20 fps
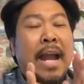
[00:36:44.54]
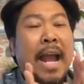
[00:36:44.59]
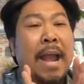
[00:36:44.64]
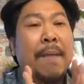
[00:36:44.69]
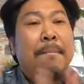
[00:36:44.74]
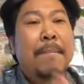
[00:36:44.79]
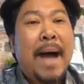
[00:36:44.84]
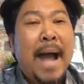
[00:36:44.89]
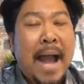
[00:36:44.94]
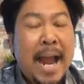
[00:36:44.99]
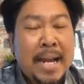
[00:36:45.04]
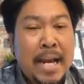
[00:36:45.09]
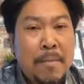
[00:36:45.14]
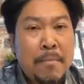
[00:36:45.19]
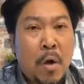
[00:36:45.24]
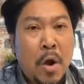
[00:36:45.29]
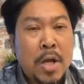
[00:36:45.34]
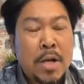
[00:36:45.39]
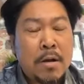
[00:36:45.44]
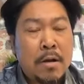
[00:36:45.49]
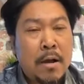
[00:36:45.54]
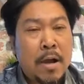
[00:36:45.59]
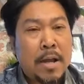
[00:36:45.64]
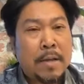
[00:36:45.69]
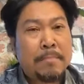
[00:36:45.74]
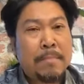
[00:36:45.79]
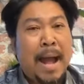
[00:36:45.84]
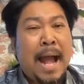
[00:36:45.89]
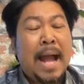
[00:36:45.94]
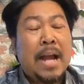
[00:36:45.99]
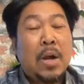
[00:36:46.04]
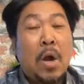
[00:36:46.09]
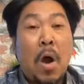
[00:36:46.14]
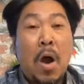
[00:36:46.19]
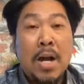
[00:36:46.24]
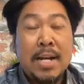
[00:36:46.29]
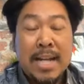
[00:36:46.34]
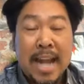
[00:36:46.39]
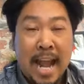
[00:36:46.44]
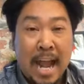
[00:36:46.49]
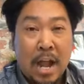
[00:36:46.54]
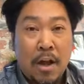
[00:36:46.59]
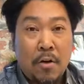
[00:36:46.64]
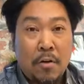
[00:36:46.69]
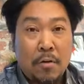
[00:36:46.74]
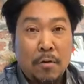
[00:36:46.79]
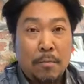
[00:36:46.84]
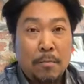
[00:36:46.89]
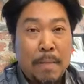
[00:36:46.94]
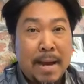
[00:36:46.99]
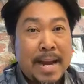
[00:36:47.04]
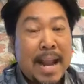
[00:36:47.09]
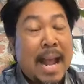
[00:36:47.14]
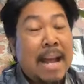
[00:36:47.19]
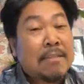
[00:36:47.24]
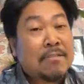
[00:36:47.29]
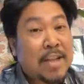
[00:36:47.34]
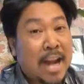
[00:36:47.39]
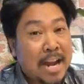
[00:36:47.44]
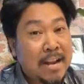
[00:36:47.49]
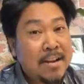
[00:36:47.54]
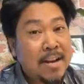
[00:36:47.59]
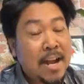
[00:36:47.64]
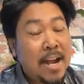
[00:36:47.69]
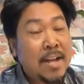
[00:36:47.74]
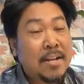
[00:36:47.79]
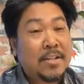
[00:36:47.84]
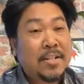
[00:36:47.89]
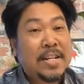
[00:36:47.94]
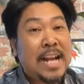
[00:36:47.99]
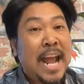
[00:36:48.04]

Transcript: Ngày mai đó mọi người, bà con nào mà đang rảnh đó,